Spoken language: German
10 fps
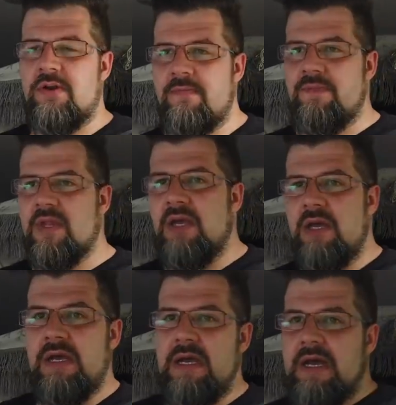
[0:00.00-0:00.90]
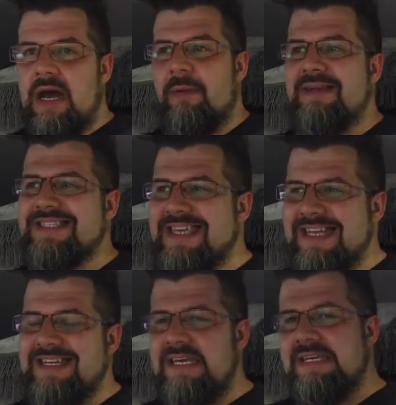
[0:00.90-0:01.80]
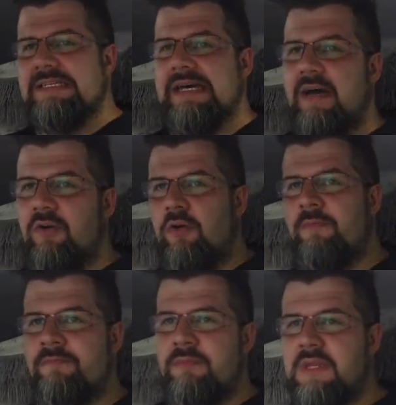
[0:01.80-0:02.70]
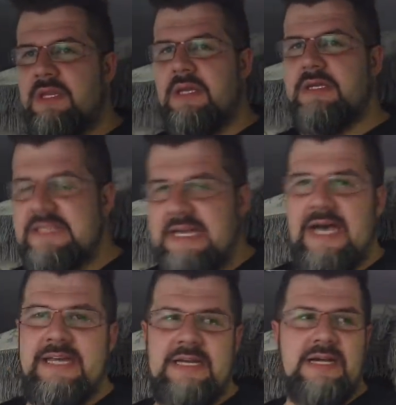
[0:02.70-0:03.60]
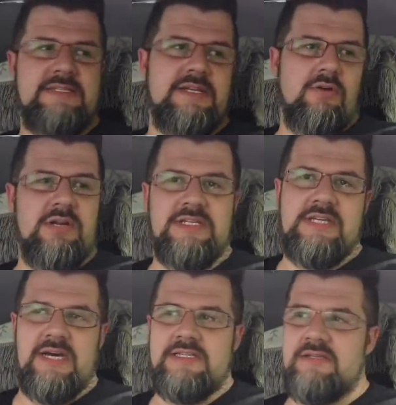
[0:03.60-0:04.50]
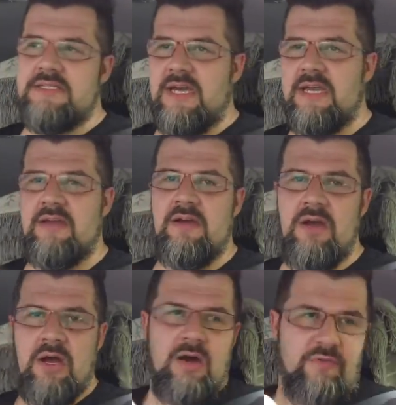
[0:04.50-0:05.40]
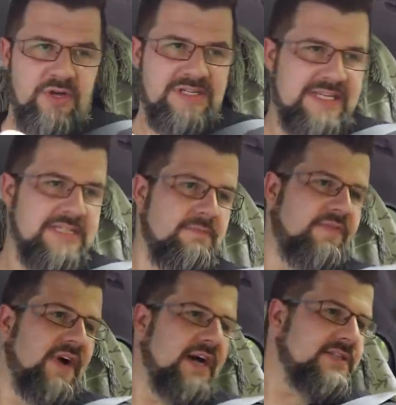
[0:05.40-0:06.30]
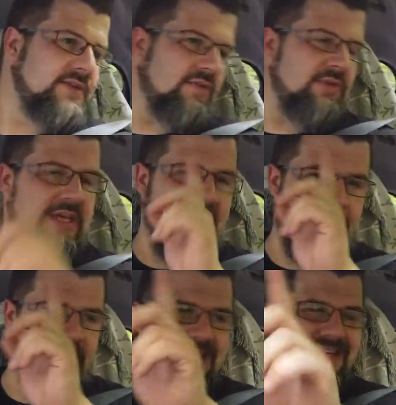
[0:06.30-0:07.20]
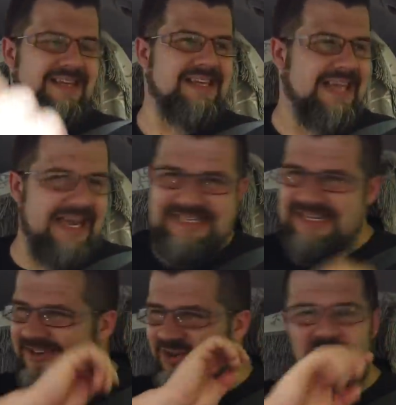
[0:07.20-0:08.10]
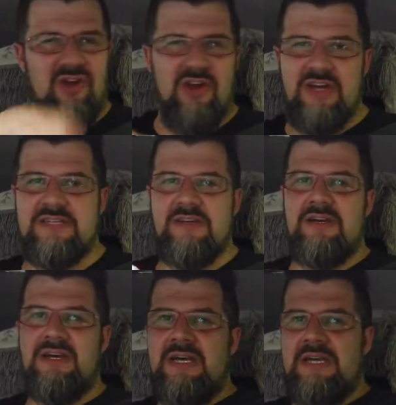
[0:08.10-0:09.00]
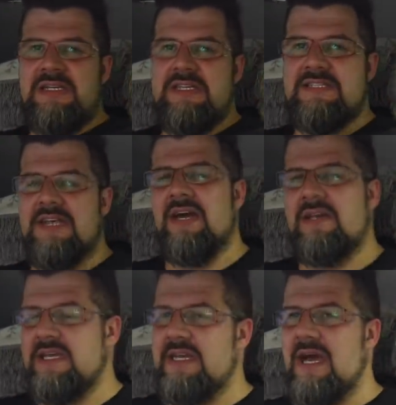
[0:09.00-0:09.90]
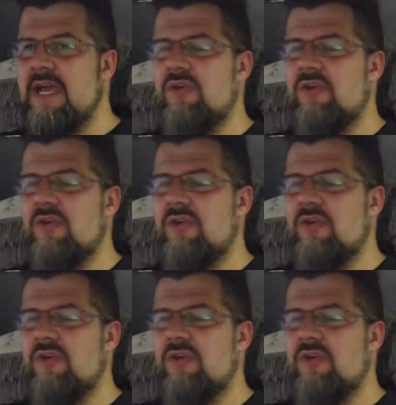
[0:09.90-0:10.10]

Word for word: können. Aber es geht ja hier darum, die Alltagstauglichkeit zu zeigen von diesem Fahrzeug. Und ich habe kenne genug Leute, die sagen, nee, der